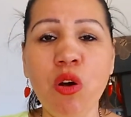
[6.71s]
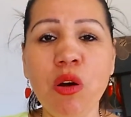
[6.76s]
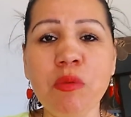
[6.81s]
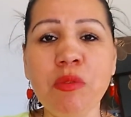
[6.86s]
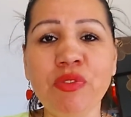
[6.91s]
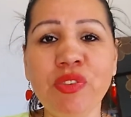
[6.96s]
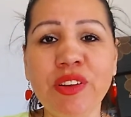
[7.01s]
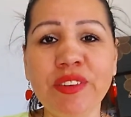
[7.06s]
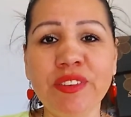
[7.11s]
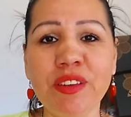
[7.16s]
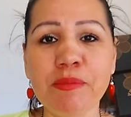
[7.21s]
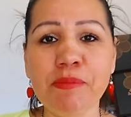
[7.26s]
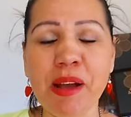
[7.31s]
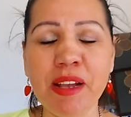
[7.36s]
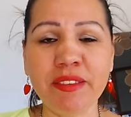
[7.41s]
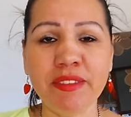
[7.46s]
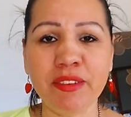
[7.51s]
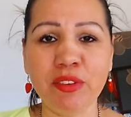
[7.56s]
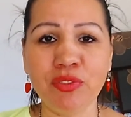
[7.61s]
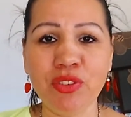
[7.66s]
Como Fazer
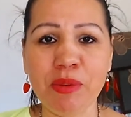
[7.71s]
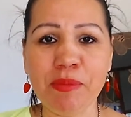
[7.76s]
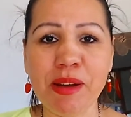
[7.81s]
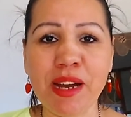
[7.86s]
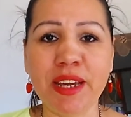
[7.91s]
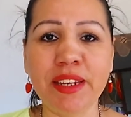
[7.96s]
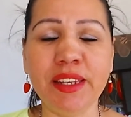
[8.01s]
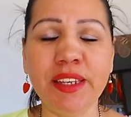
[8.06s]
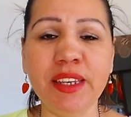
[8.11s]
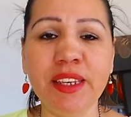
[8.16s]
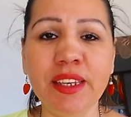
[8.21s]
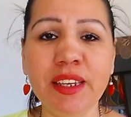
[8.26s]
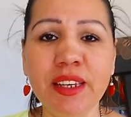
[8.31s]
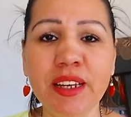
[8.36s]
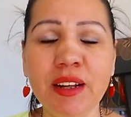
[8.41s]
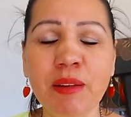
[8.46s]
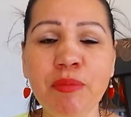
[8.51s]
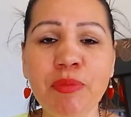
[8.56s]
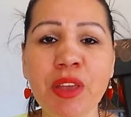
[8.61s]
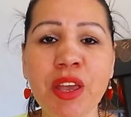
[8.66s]
by Silvia
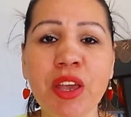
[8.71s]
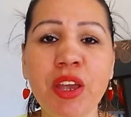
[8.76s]
Maria.